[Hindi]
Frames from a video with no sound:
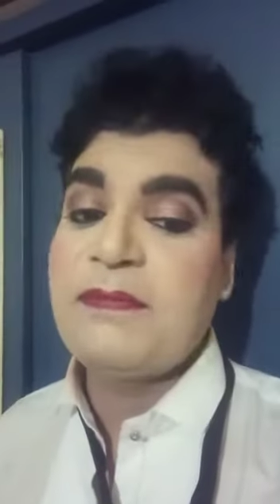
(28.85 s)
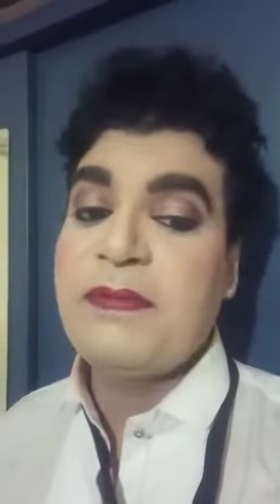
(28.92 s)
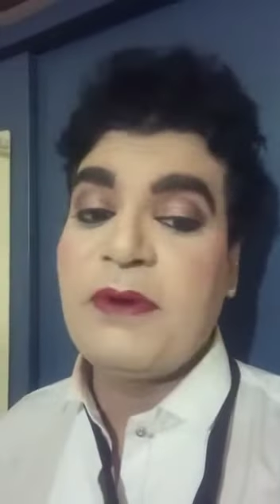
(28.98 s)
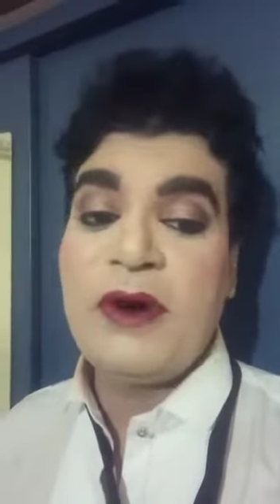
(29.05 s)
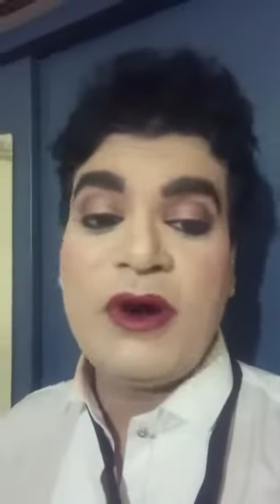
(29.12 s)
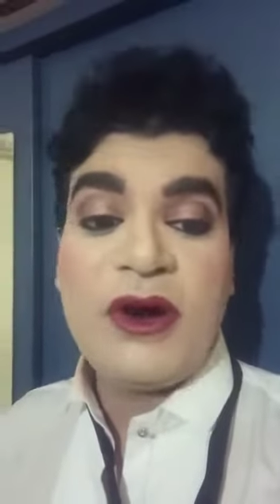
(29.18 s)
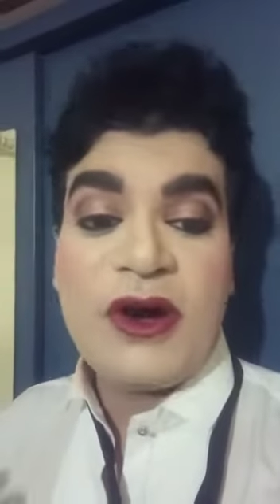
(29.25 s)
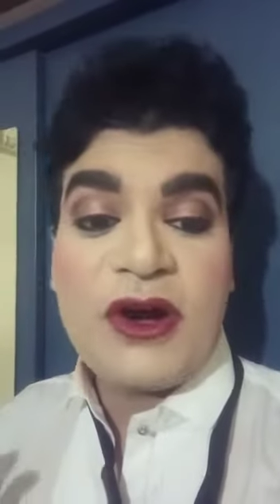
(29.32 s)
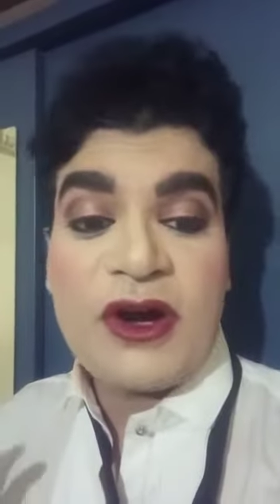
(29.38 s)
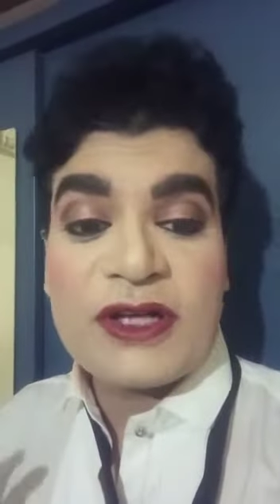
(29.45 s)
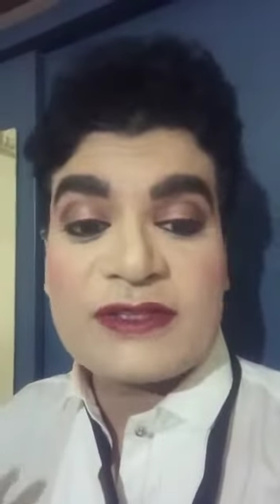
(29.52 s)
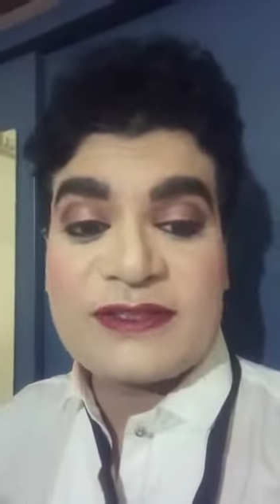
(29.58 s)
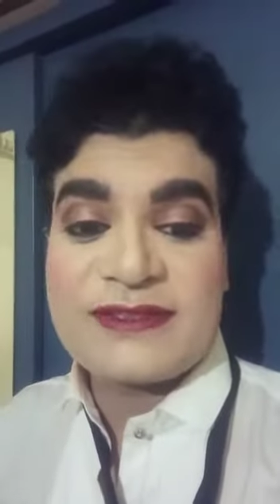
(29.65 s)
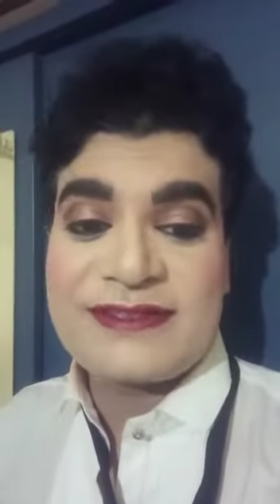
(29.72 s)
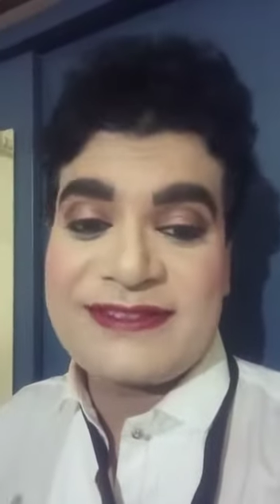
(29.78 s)

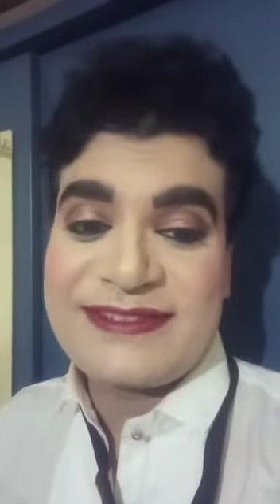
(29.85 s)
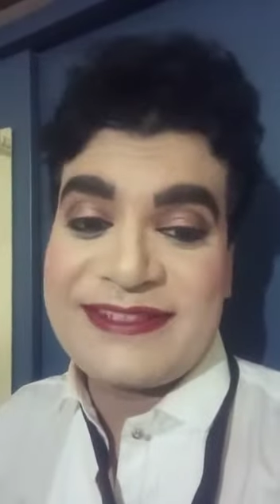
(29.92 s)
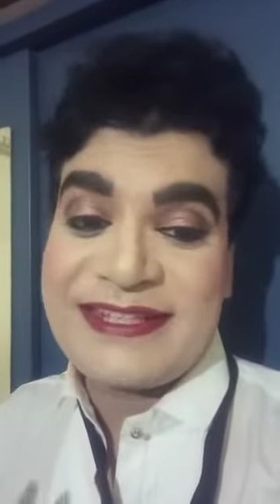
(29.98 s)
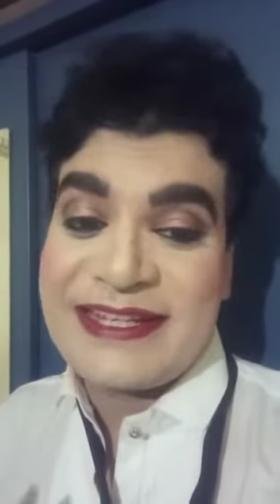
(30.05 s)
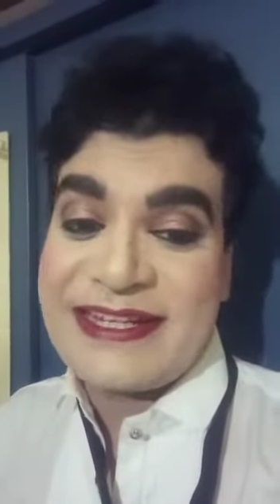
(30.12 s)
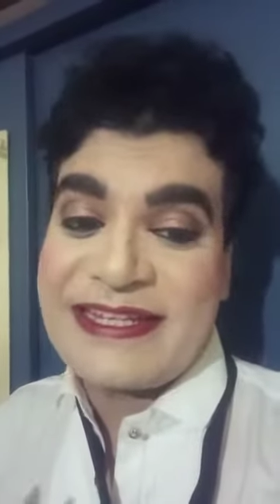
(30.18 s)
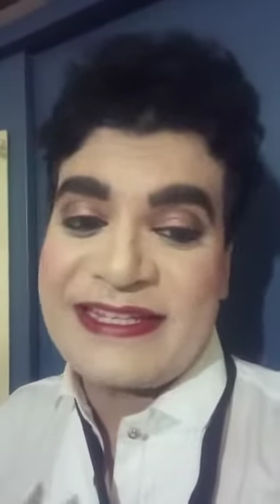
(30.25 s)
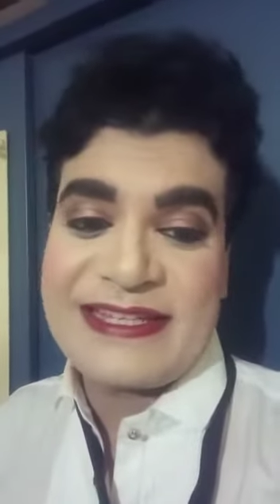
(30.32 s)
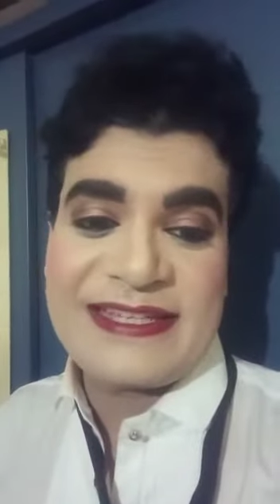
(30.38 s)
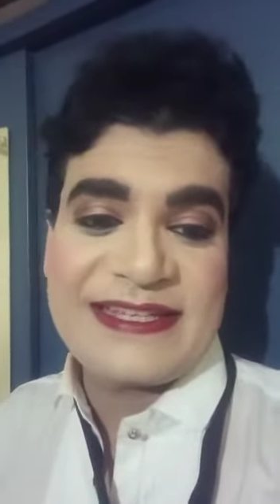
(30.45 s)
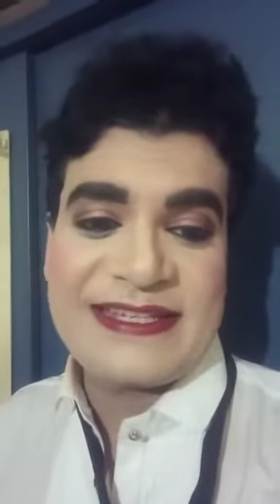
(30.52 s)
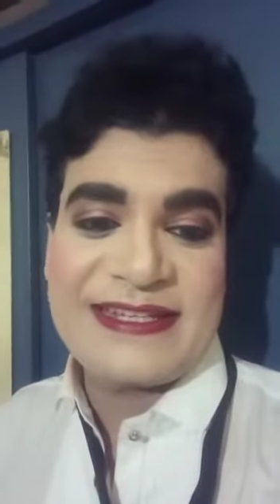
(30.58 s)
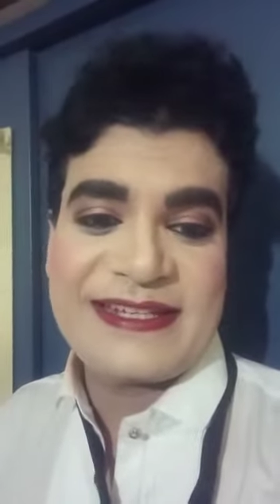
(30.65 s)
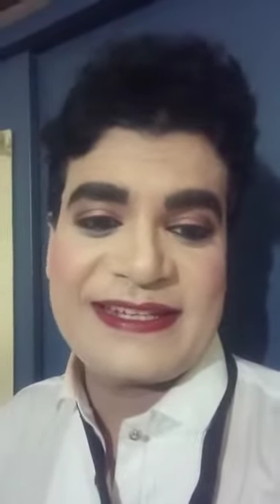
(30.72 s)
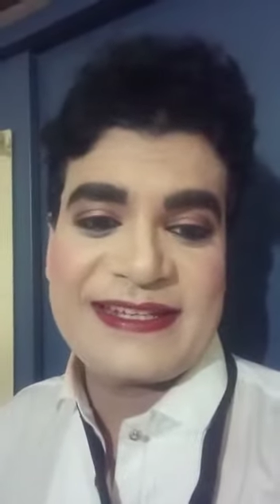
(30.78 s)
बहुत टेढ़ी
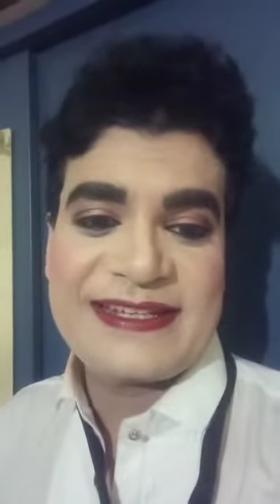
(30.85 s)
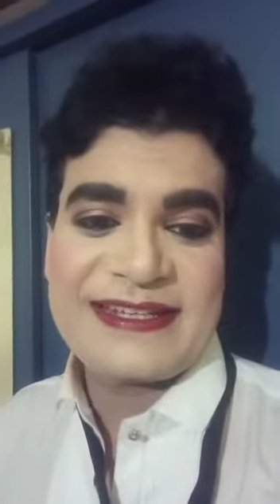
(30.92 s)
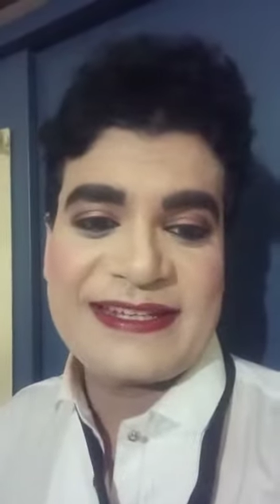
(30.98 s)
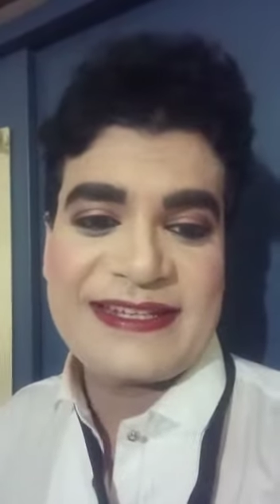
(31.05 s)
खीर है